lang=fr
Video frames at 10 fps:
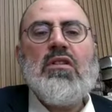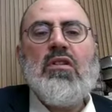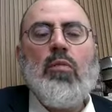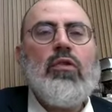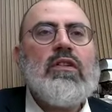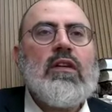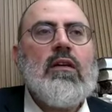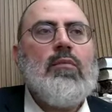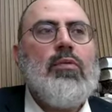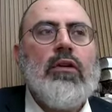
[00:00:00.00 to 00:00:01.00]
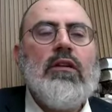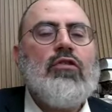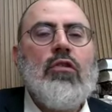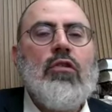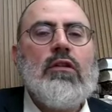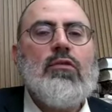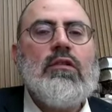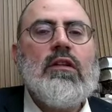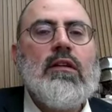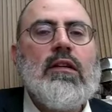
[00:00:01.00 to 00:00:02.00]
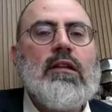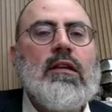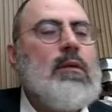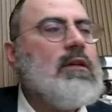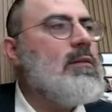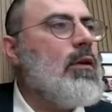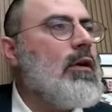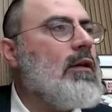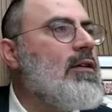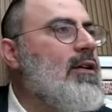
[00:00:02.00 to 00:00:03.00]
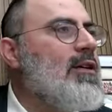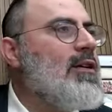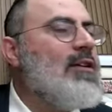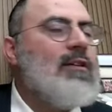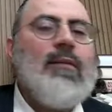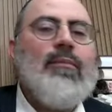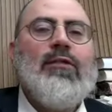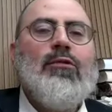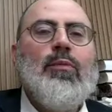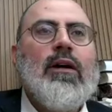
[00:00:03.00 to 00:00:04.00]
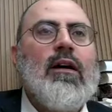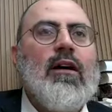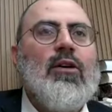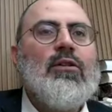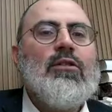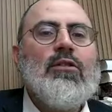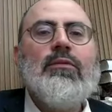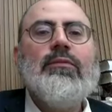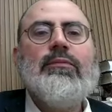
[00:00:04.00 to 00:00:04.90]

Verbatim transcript: C'est une ambiance très pleurnichante et tout. C'est très, très matrimonial. Regarde. Tamanu Meraot.